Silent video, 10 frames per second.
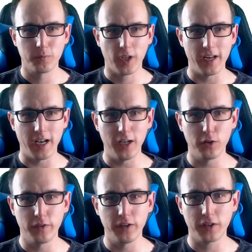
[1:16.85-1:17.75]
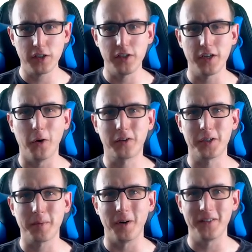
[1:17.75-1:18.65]
Keine Ahnung, wie es richtig
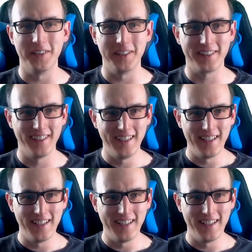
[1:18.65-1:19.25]
ausgesprochen wird.